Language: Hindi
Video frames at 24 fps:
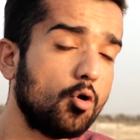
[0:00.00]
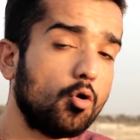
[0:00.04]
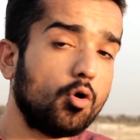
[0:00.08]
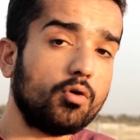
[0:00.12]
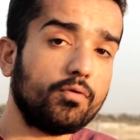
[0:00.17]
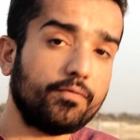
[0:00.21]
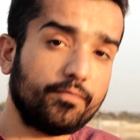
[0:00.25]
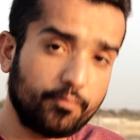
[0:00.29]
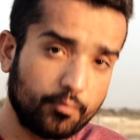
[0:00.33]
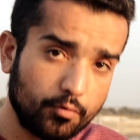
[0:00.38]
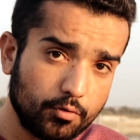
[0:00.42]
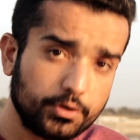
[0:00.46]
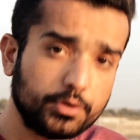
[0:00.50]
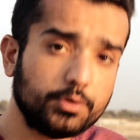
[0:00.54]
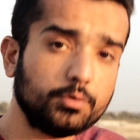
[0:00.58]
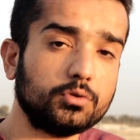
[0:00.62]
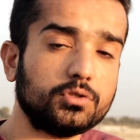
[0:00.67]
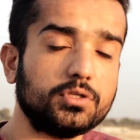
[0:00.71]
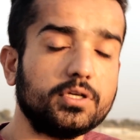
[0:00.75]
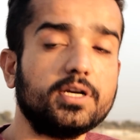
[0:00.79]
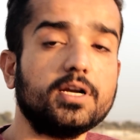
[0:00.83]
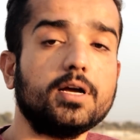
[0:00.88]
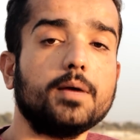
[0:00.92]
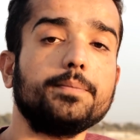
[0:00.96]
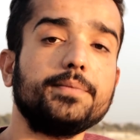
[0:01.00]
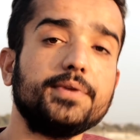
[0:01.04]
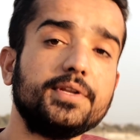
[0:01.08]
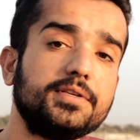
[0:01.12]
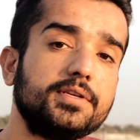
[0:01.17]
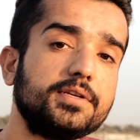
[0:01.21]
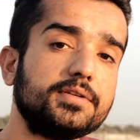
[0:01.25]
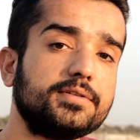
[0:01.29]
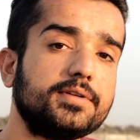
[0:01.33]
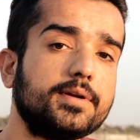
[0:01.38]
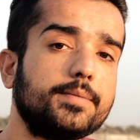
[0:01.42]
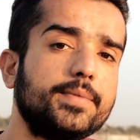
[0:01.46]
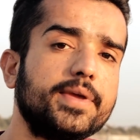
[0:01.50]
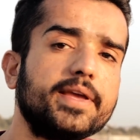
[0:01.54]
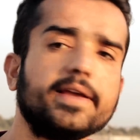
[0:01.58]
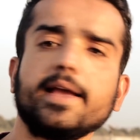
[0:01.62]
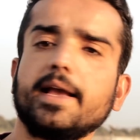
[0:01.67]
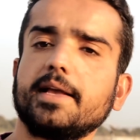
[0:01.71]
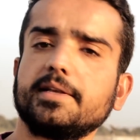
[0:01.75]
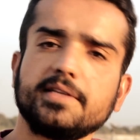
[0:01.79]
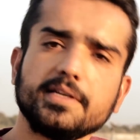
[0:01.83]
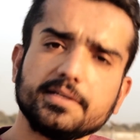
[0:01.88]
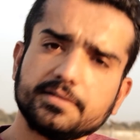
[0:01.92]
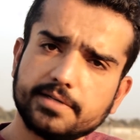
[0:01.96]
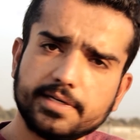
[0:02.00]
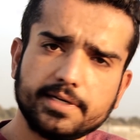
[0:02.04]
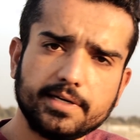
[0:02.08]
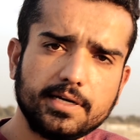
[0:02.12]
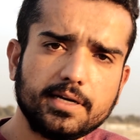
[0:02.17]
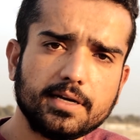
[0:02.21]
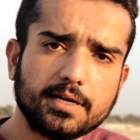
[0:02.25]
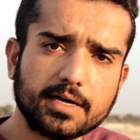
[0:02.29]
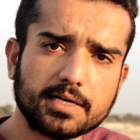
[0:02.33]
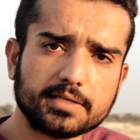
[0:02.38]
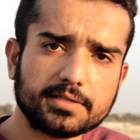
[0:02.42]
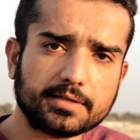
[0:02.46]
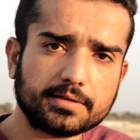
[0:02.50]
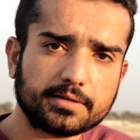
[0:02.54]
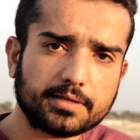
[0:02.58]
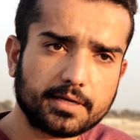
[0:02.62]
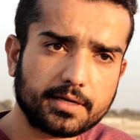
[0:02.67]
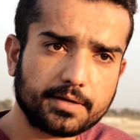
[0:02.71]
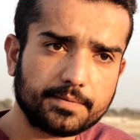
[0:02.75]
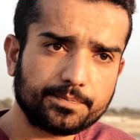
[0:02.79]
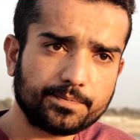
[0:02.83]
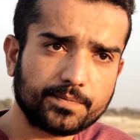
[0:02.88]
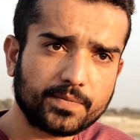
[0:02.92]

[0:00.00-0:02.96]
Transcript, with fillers: और वो यूज़र अपनी सिस्टम में एक एस नहीं लगा सकता